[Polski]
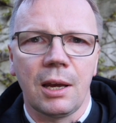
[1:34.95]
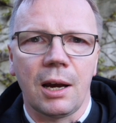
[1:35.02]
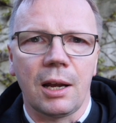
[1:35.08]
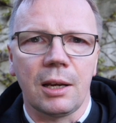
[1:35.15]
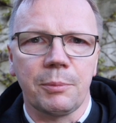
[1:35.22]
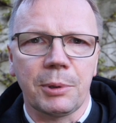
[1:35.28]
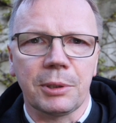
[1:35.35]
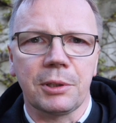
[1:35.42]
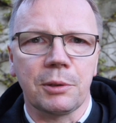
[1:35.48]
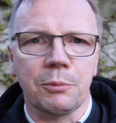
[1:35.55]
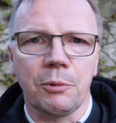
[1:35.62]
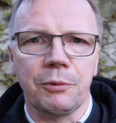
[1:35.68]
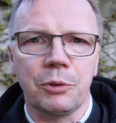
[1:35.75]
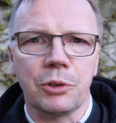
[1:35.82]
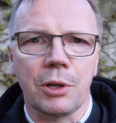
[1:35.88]
ale Patryk
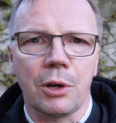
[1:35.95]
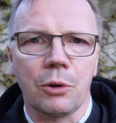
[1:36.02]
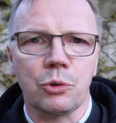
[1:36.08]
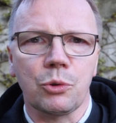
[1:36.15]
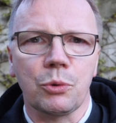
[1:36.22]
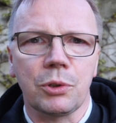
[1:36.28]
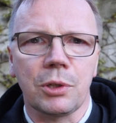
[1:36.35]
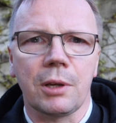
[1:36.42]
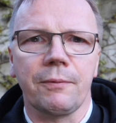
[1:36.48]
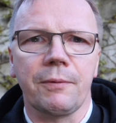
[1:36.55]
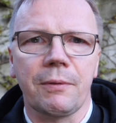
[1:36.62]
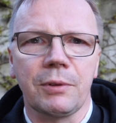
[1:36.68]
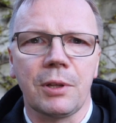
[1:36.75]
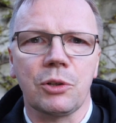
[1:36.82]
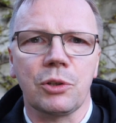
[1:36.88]
mówi, że on czuł się
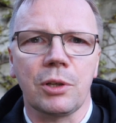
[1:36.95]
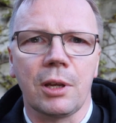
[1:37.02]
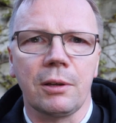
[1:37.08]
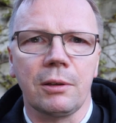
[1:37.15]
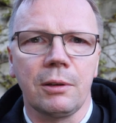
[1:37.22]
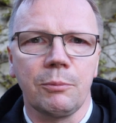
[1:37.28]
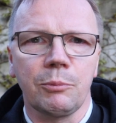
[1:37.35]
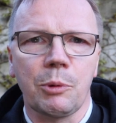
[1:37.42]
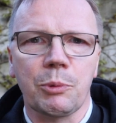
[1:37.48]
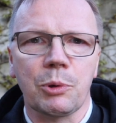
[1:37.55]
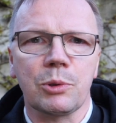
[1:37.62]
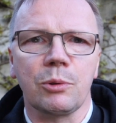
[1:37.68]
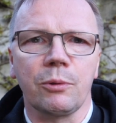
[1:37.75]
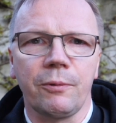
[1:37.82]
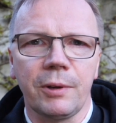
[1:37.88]
wewnętrznie po
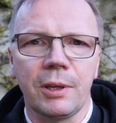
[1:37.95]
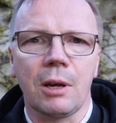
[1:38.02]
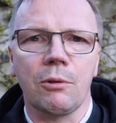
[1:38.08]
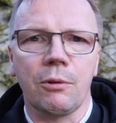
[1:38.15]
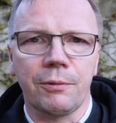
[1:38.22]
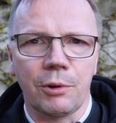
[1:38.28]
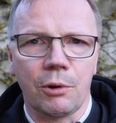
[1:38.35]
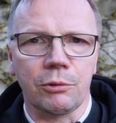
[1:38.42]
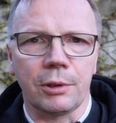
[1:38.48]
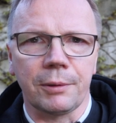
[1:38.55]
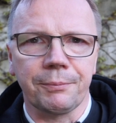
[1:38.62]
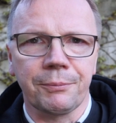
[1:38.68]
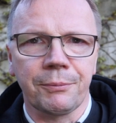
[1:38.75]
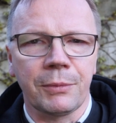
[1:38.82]
prostu wyjałowionym.